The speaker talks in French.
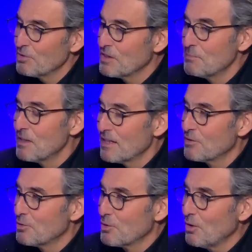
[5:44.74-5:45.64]
aussi bien
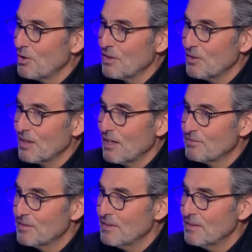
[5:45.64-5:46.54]
avec une
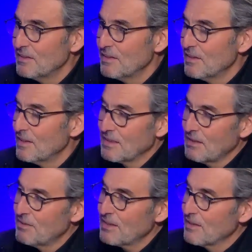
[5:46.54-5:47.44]
coronarographie
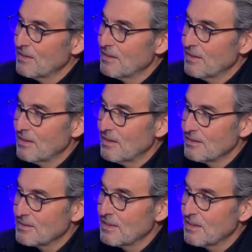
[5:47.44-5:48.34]
qu'avec un, un, un,
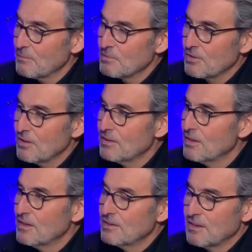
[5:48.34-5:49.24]
scanner, puisque
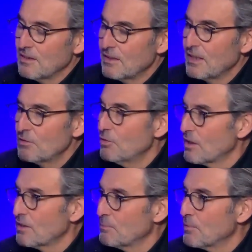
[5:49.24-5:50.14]
c'est un
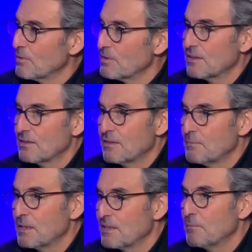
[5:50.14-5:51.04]
algorithme, c'est
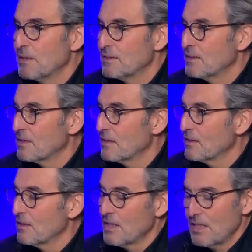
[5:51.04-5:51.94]
mathématique
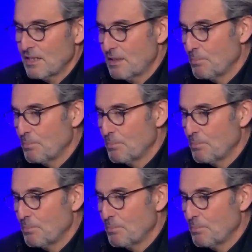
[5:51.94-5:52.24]
qui